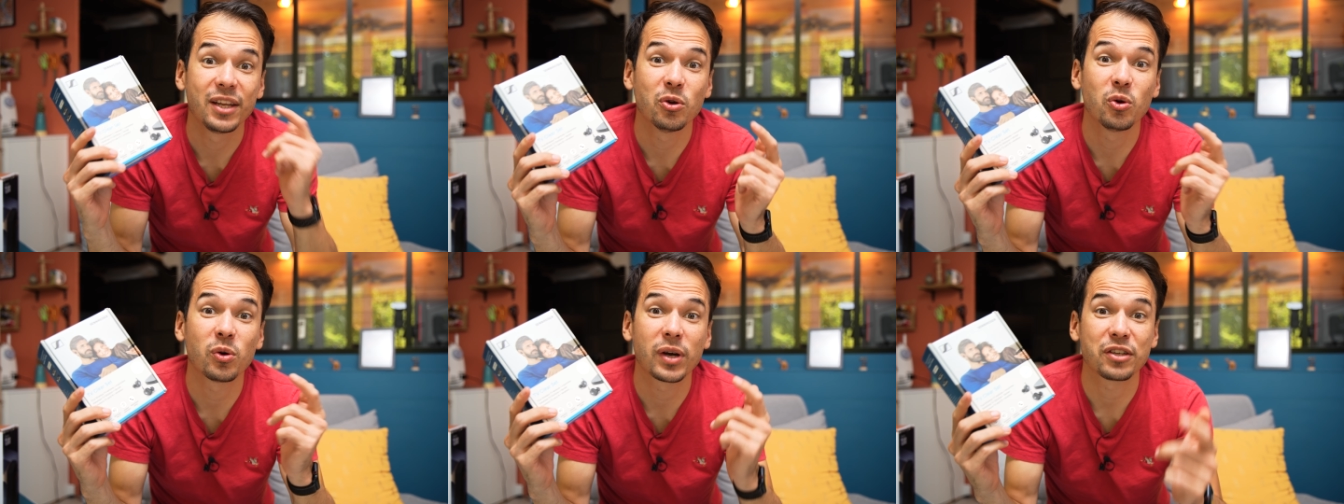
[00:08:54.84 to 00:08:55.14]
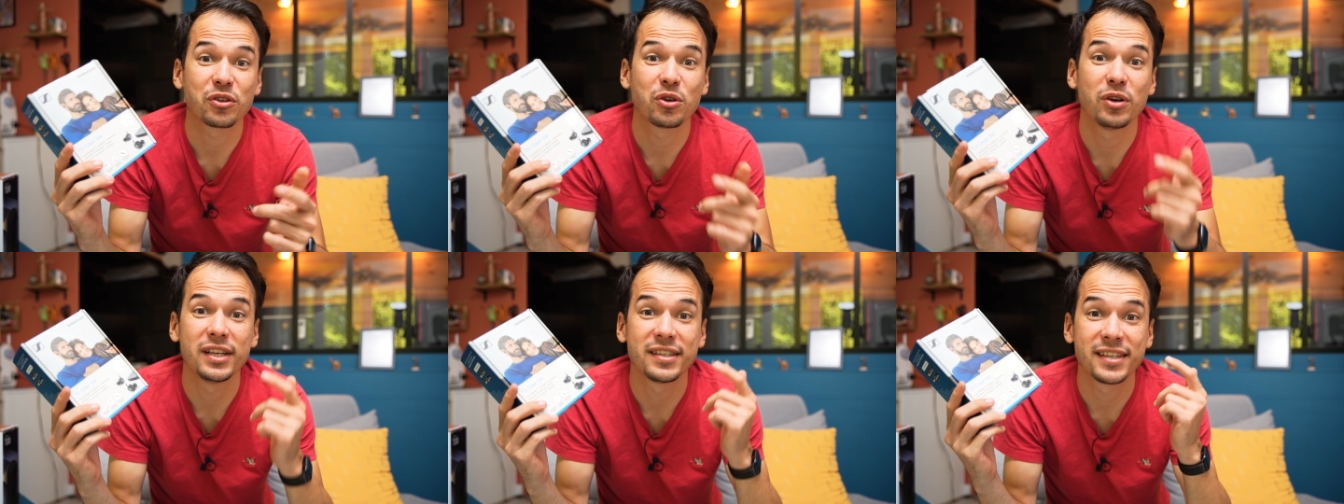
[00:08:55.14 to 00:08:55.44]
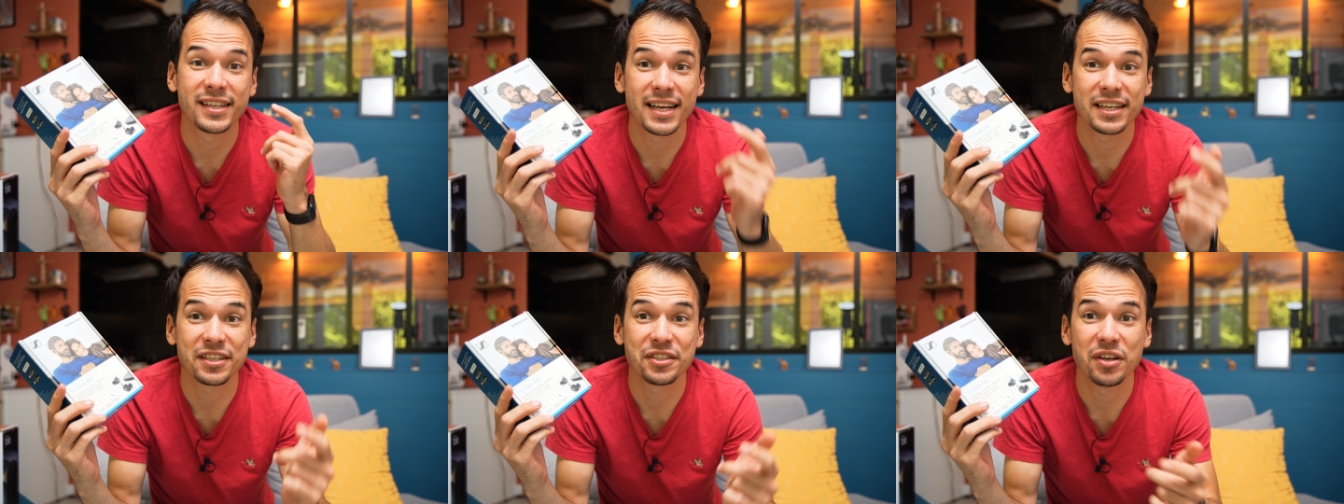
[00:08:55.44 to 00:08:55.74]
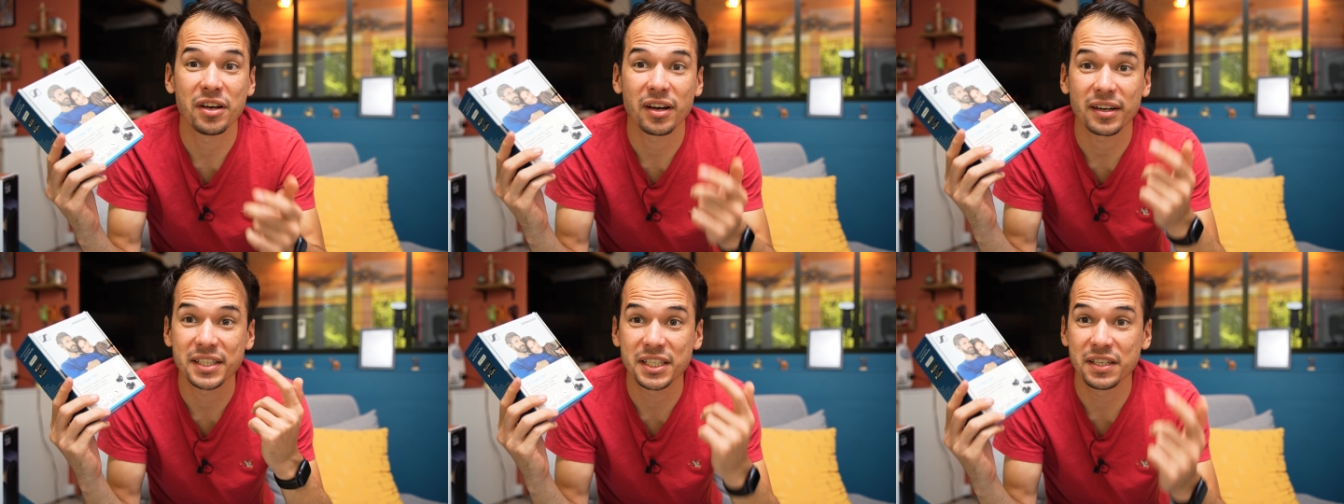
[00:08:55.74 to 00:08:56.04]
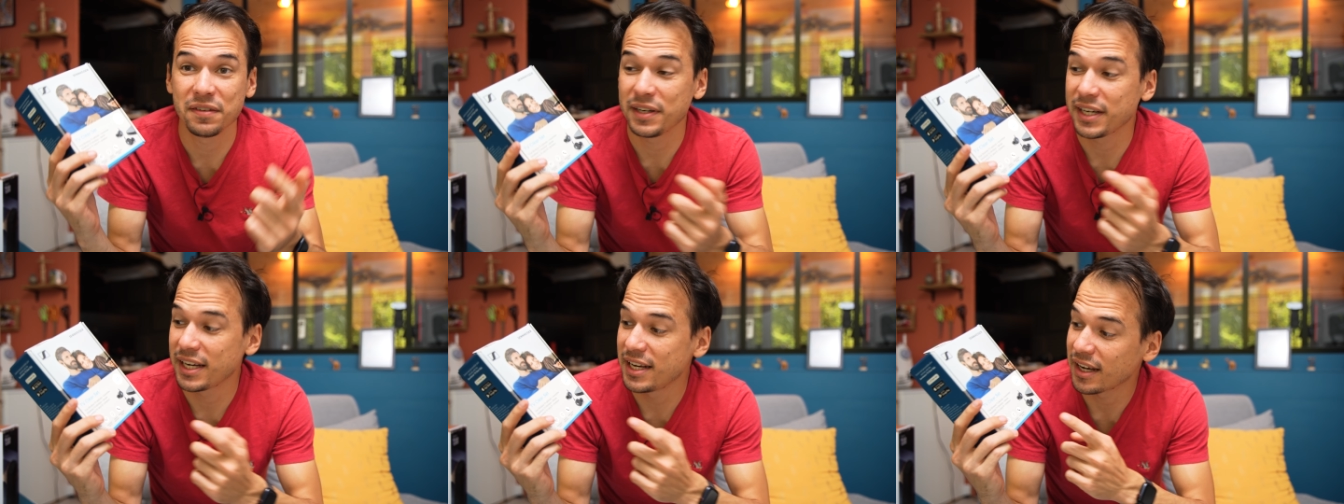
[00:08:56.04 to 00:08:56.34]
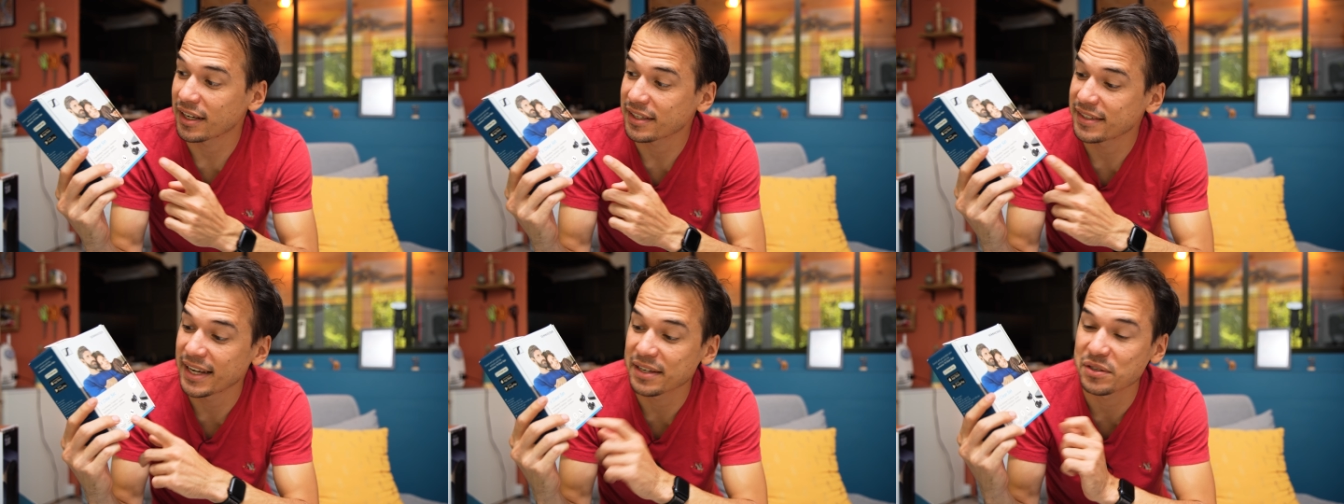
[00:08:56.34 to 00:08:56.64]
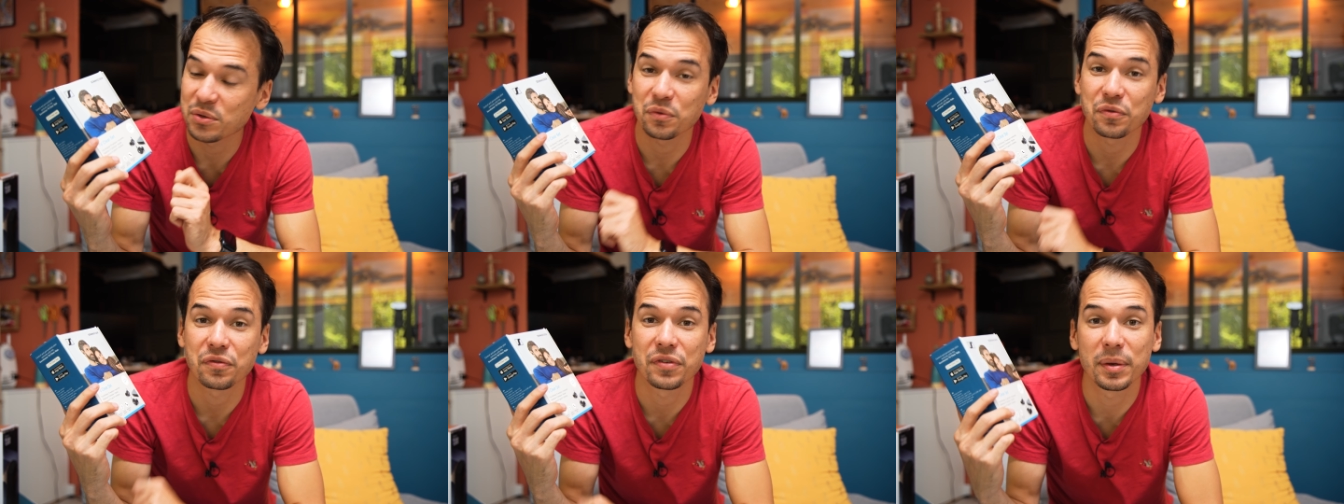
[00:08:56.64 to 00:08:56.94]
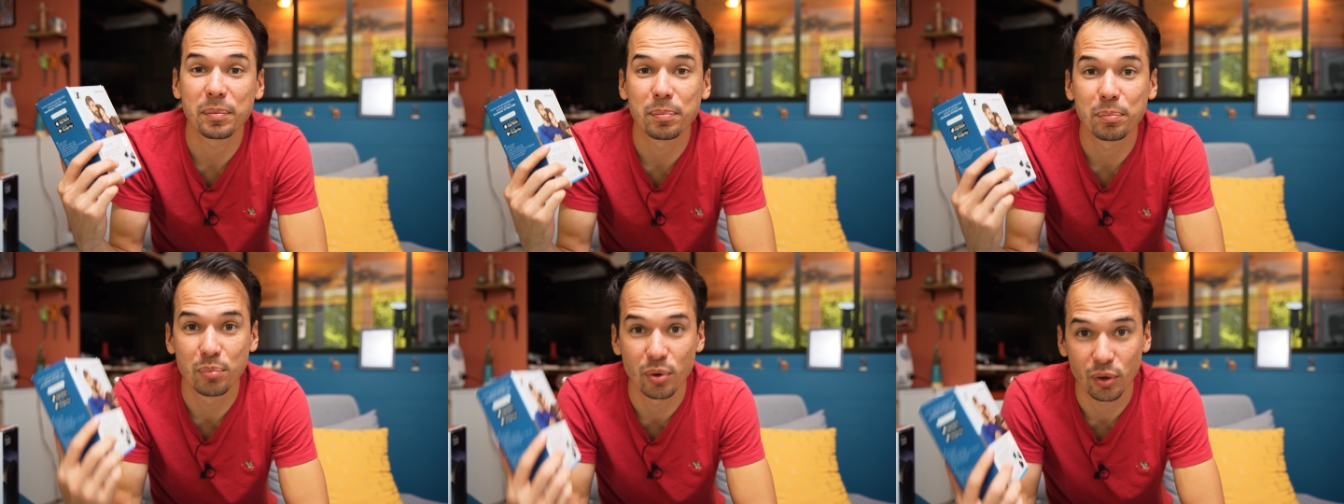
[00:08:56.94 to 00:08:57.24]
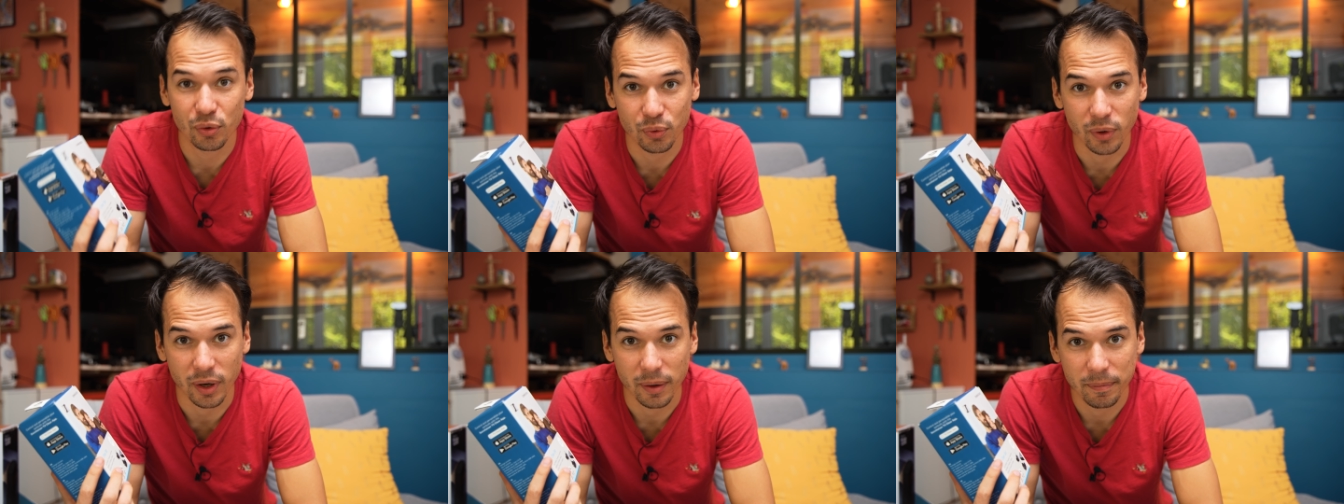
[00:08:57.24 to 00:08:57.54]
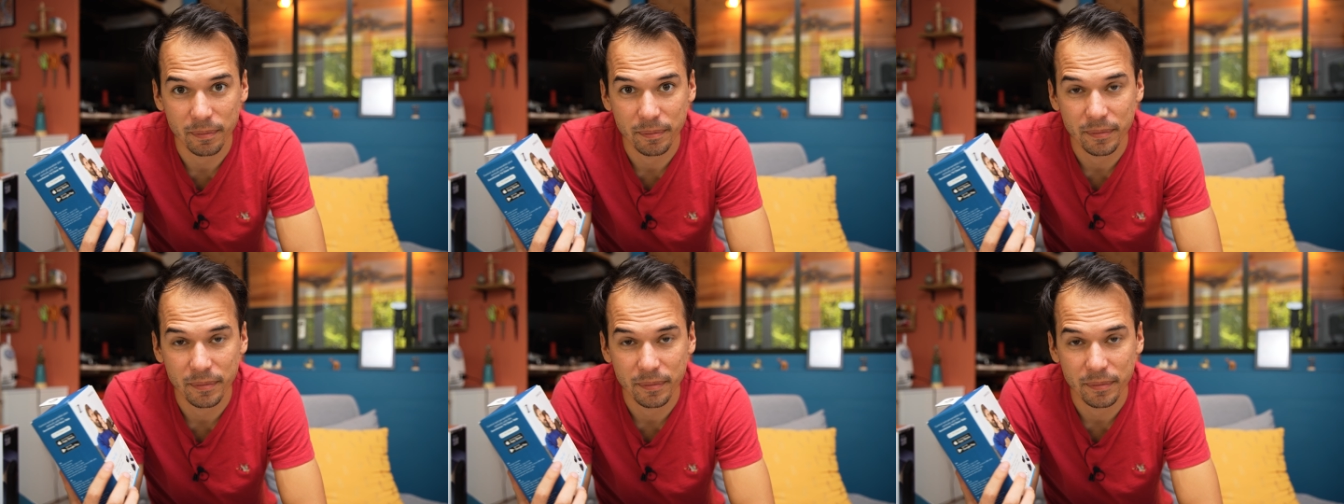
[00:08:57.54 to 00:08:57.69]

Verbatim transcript: Et donc, est-ce que les Sennheiser TV Clear 7 sont faits pour toi